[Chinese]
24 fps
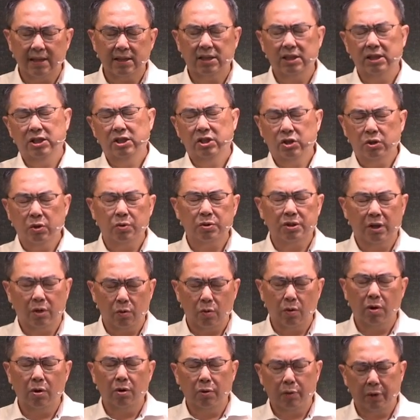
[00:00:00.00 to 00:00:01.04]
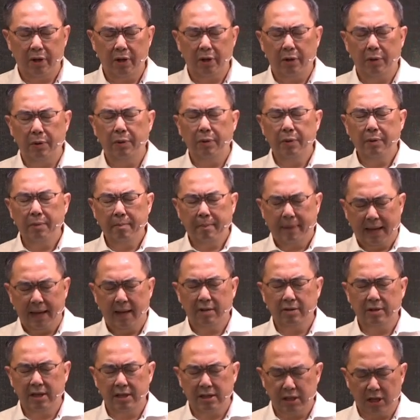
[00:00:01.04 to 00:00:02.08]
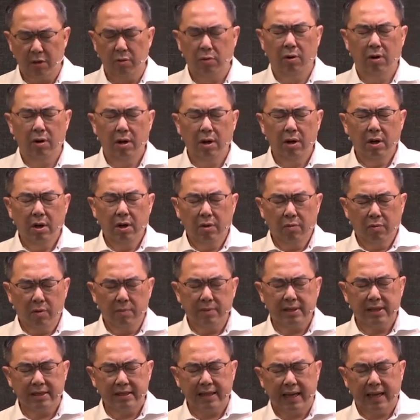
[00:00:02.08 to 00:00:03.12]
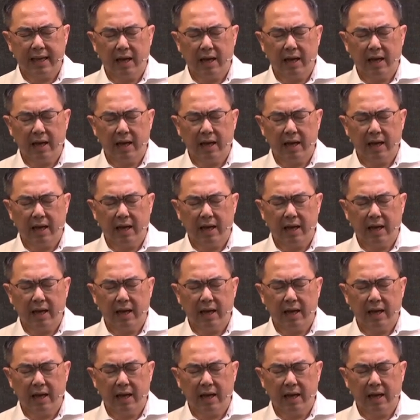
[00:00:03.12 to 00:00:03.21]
我们也相信修剪过后会有美好的结果。